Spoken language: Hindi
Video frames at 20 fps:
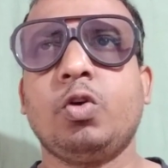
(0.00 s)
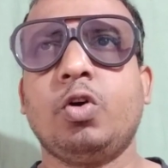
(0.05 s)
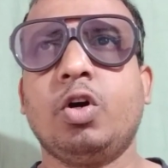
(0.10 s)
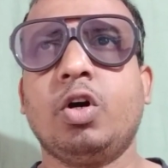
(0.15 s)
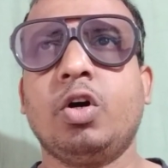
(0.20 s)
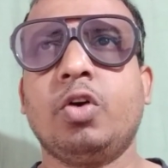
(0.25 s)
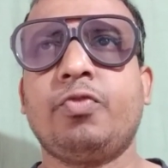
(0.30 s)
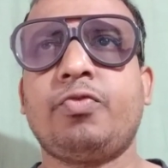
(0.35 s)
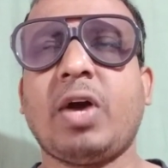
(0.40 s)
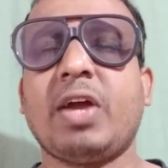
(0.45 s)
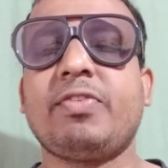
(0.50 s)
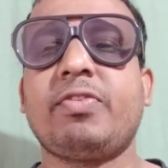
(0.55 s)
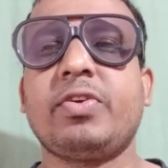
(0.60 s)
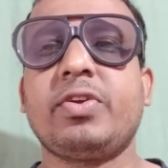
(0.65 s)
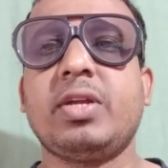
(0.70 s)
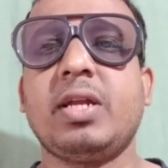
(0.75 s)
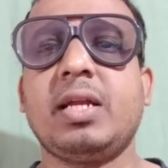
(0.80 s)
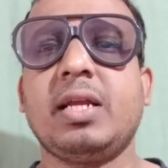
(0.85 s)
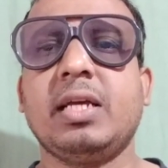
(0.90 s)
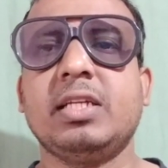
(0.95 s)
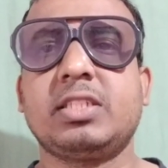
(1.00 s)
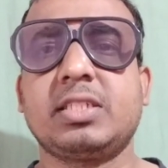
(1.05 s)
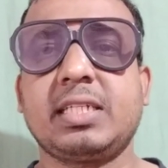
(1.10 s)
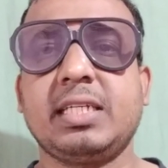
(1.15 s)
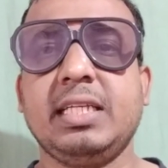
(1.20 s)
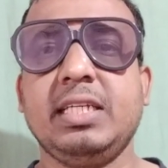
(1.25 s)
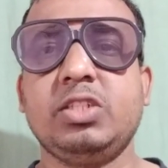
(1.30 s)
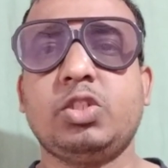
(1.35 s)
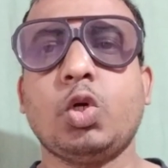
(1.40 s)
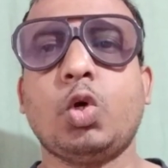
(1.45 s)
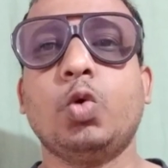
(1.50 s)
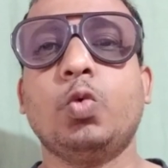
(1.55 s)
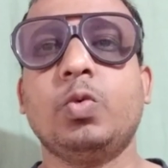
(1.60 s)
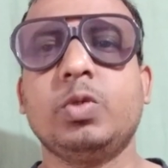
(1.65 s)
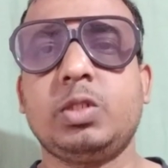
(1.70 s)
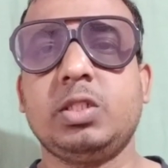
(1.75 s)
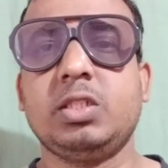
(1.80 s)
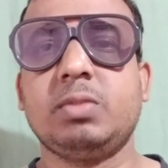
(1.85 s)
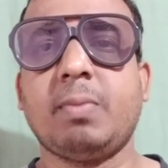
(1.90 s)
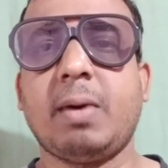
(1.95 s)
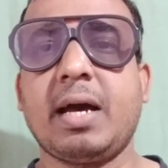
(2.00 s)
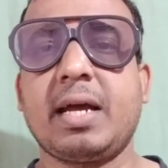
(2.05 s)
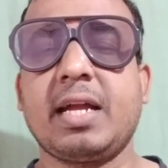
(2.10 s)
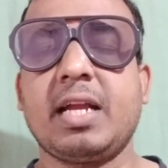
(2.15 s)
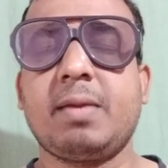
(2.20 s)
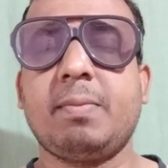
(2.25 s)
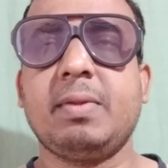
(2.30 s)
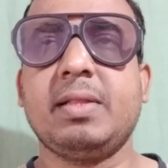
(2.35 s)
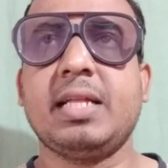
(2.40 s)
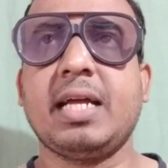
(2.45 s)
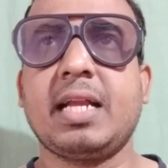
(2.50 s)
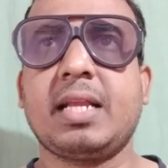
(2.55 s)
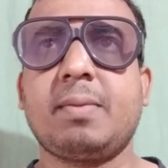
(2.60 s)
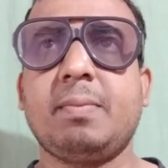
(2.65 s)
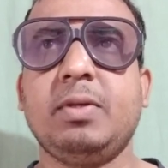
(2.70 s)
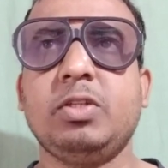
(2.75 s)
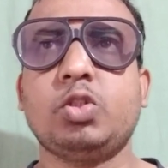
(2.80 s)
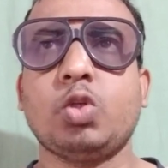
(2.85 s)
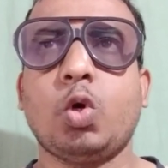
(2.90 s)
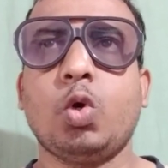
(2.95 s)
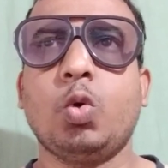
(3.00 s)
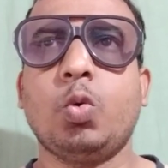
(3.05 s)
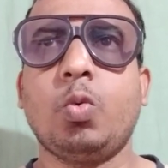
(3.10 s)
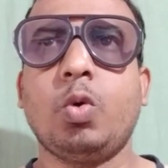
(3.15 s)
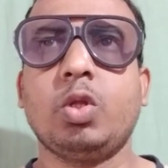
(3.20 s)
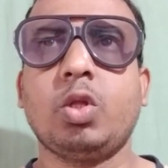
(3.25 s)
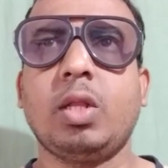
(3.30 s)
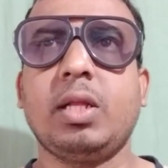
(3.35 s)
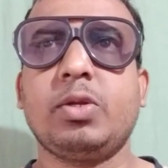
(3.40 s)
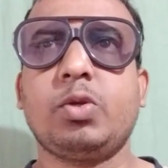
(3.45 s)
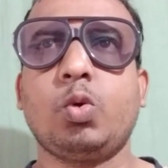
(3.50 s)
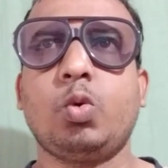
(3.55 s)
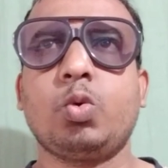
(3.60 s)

फाइव हंड्रेड स्क्रीन ओवरसीज मार्केट में दैट मीन्स ओवरऑल ए